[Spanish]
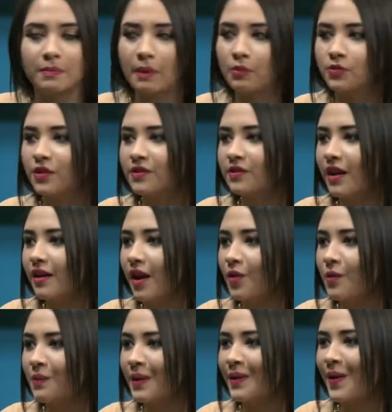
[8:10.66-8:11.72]
vamos a estar
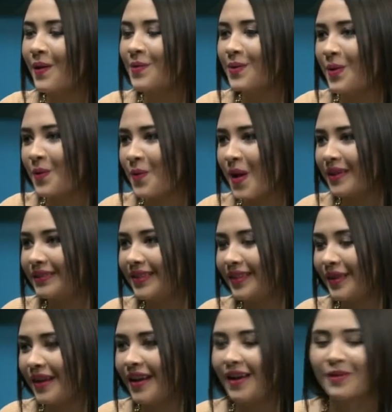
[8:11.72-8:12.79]
acompañados de Walter
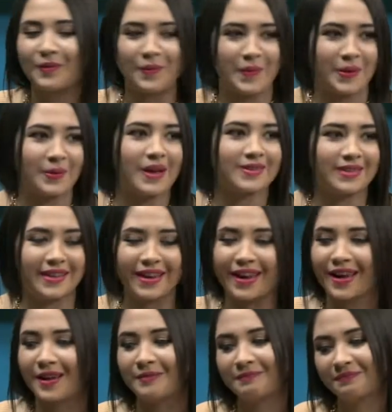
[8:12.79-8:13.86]
Rumer. Así
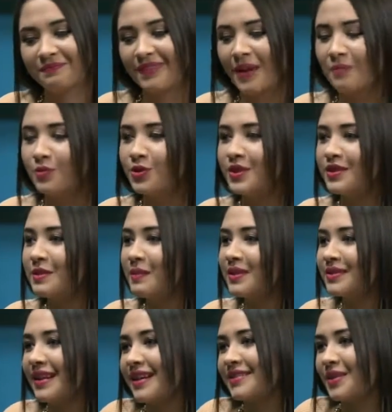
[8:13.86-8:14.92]
que muchísimas
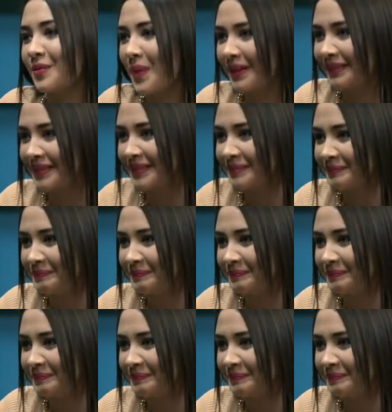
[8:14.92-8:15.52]
gracias, Walter.